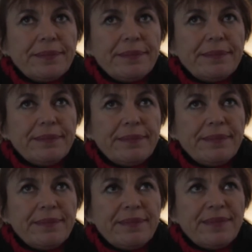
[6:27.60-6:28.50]
euh,
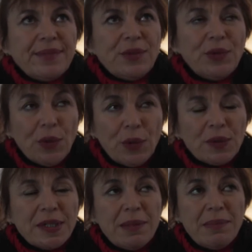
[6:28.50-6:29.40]
de
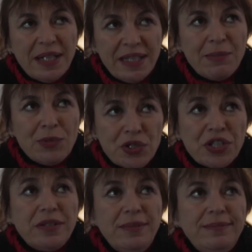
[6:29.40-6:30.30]
rencontrer Marie Desplechin